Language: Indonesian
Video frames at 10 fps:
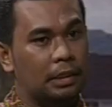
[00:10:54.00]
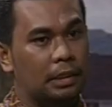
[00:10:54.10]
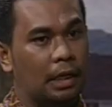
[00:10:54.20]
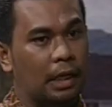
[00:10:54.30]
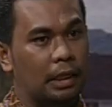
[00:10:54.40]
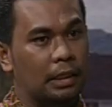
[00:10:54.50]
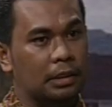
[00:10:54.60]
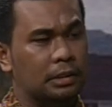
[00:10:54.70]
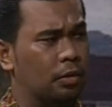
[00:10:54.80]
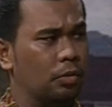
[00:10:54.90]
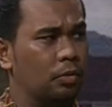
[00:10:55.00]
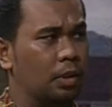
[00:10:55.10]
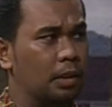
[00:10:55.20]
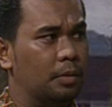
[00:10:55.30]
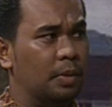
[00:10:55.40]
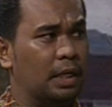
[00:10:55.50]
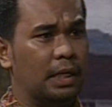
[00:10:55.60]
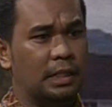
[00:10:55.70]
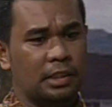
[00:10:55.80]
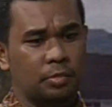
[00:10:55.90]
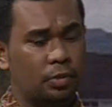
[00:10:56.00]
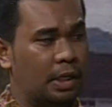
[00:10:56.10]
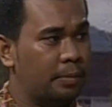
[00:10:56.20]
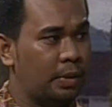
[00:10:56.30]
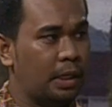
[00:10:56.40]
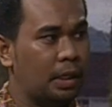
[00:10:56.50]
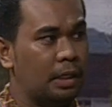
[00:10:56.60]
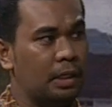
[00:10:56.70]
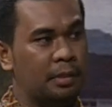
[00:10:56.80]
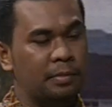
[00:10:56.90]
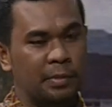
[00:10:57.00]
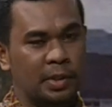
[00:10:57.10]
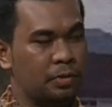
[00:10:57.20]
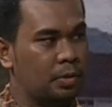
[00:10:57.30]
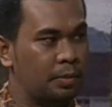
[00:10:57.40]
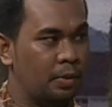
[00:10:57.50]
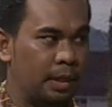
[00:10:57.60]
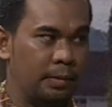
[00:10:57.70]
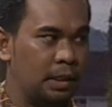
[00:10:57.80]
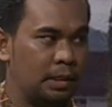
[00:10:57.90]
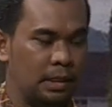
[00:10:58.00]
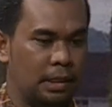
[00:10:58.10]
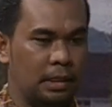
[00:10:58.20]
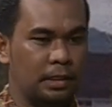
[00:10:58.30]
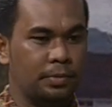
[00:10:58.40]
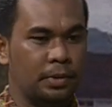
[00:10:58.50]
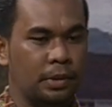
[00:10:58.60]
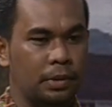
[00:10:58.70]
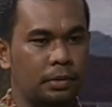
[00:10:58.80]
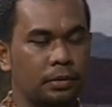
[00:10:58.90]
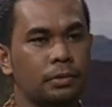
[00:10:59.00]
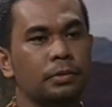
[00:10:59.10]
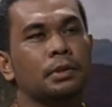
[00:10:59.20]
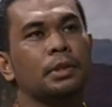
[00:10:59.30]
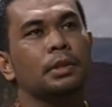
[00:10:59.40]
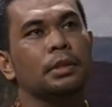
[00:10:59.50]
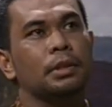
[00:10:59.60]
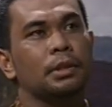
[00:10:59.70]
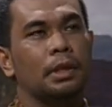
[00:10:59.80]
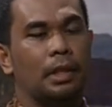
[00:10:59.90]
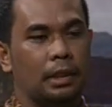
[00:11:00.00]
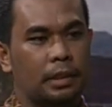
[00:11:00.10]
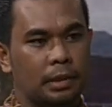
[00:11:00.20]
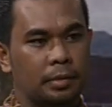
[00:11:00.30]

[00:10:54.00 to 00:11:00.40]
tidak ada kecenderungan menggeser budaya mereka dan ya. memasukkan budaya Bali, tidak ada seperti itu. Nah, kita